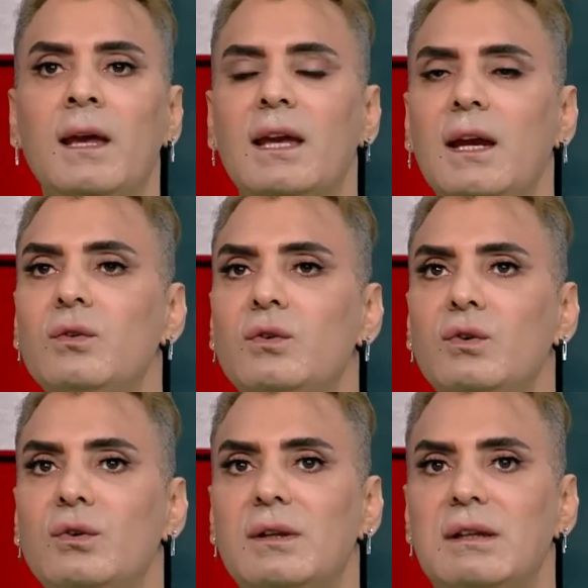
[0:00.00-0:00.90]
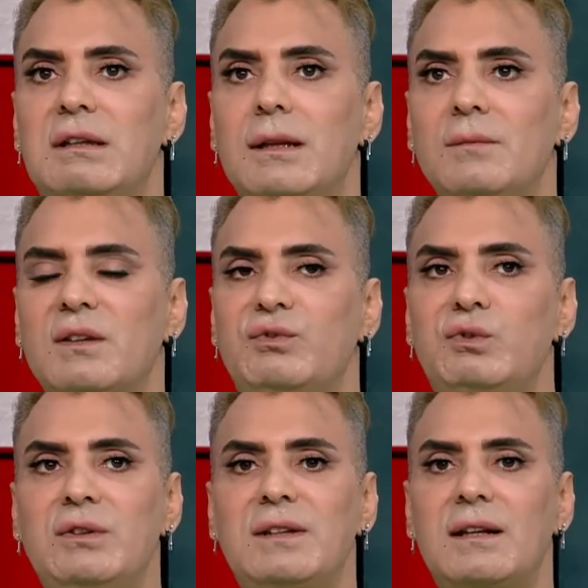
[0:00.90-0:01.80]
كانوا آه، لما
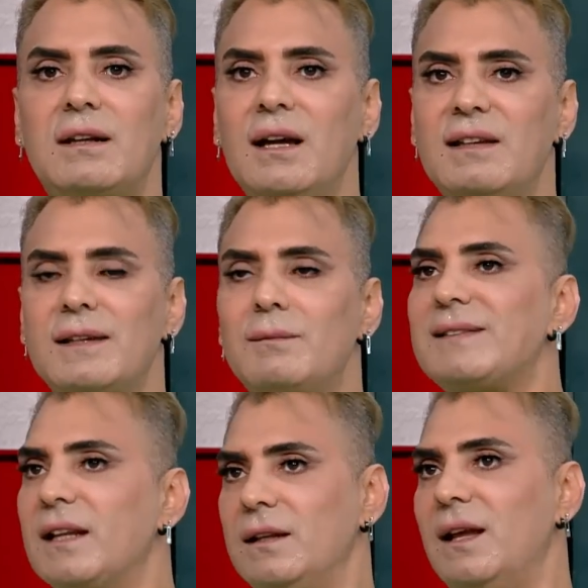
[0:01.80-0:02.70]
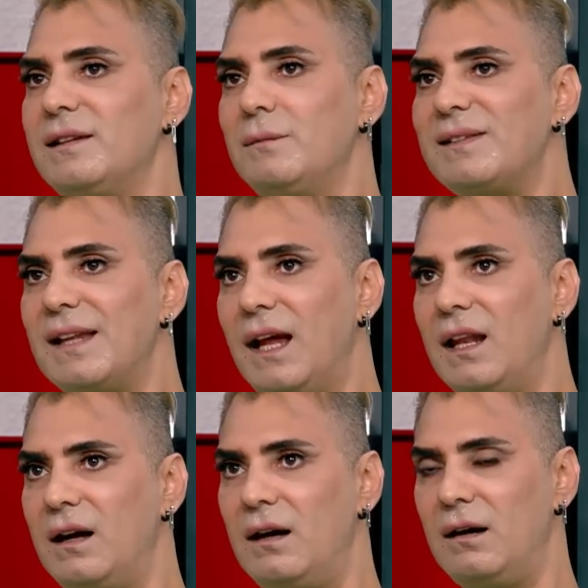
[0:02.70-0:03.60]
تفوت الرائصه مثلا نعطي مثل
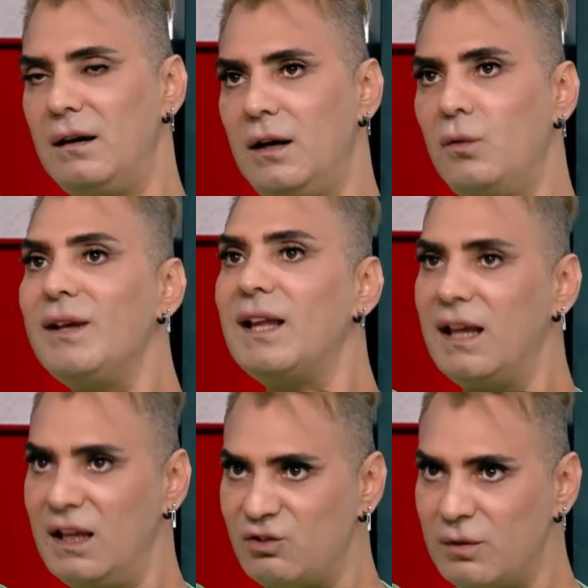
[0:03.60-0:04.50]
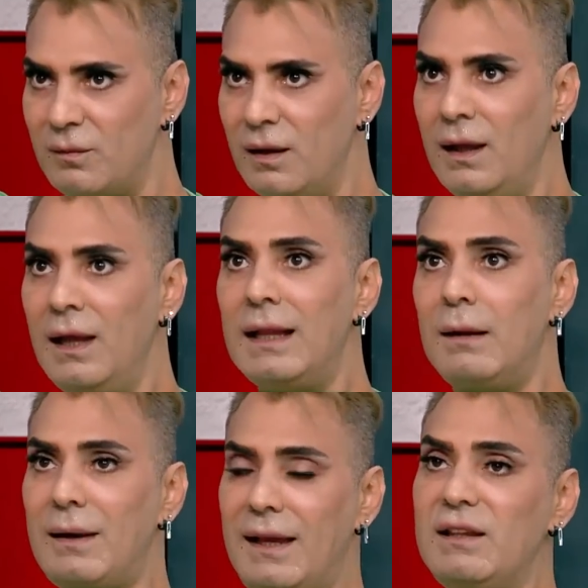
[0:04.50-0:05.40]
على هويدا الهاشم
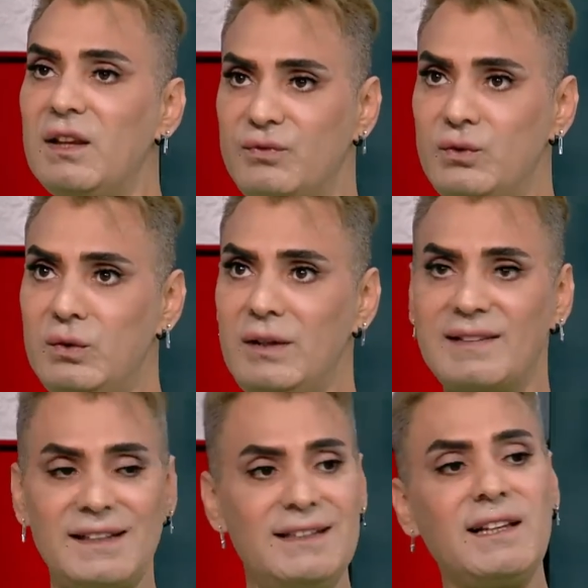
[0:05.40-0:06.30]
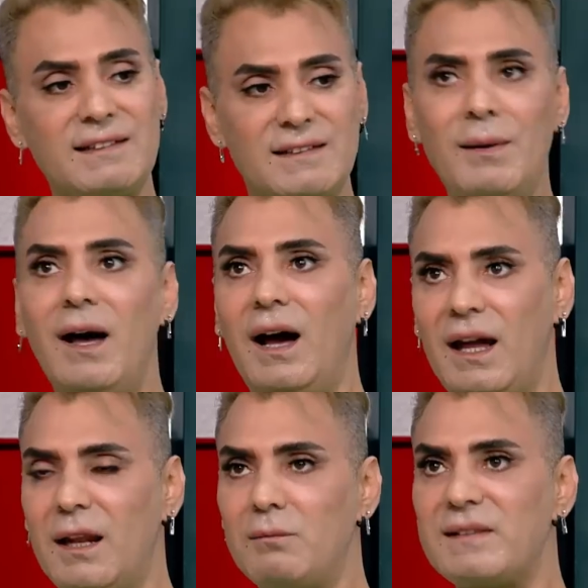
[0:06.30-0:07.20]
لما كانت تفوت عصيتها تسبقها
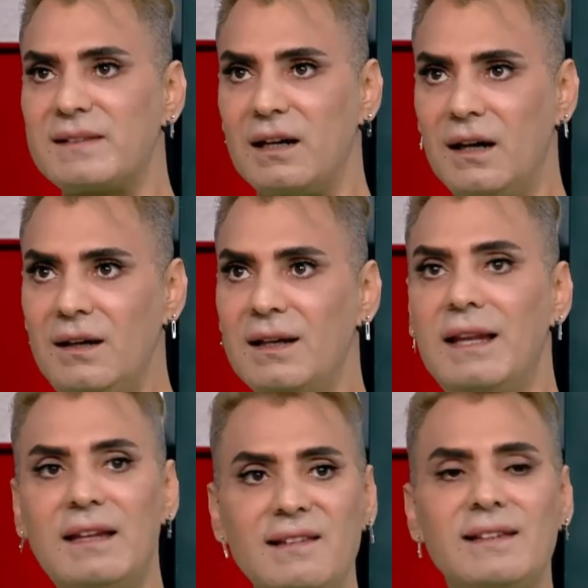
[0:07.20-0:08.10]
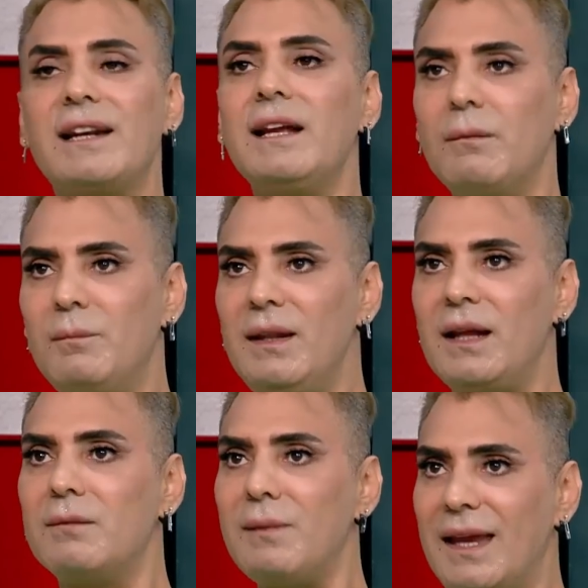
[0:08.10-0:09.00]
على المسرح الناس تنرعب
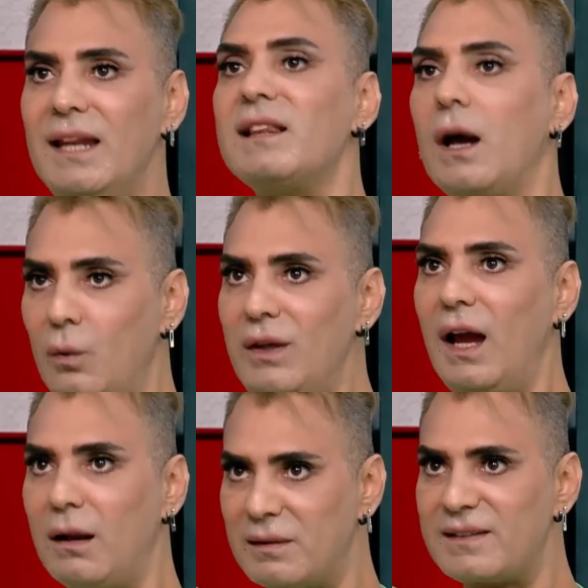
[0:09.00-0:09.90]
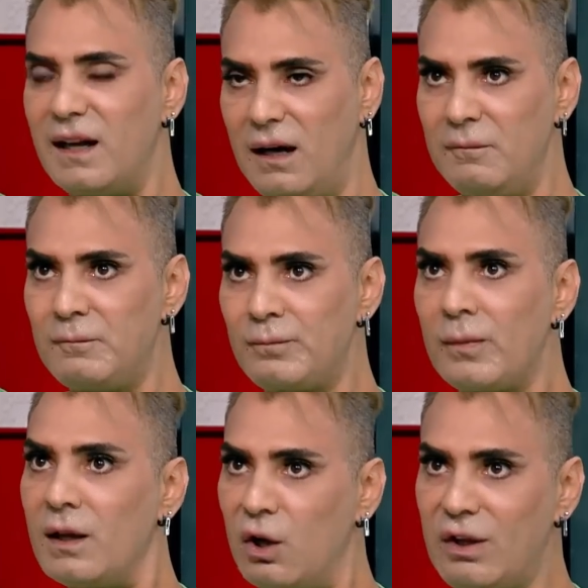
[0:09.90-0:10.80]
منها قد ما كانت قويه على مسرحها نعم
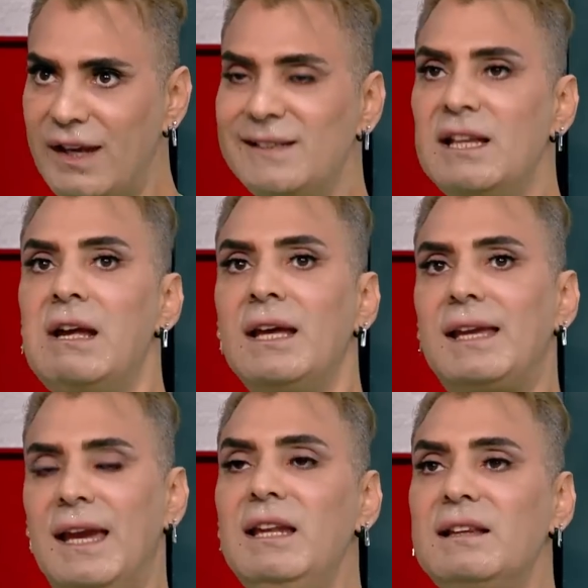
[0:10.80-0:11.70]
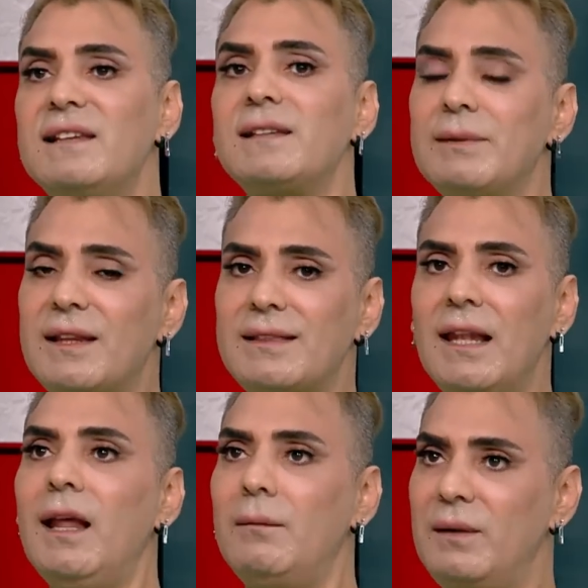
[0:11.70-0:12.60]
اوكي كانت اذا
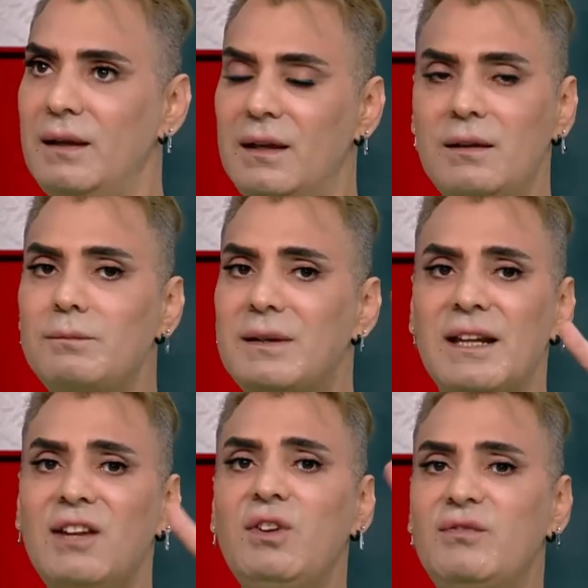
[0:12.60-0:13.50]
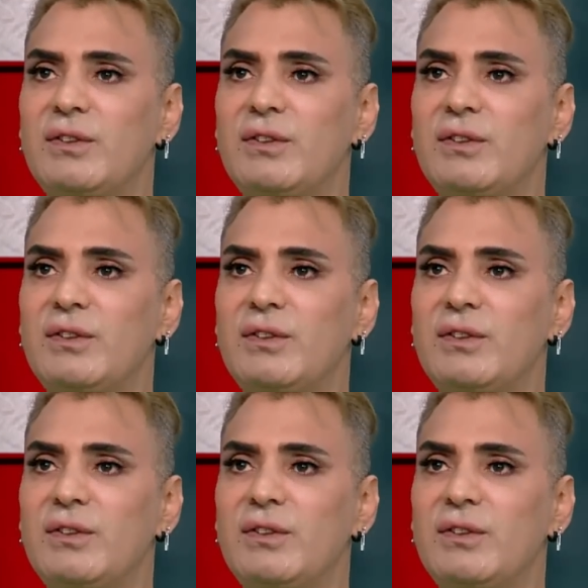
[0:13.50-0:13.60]
بتطلع بتراجع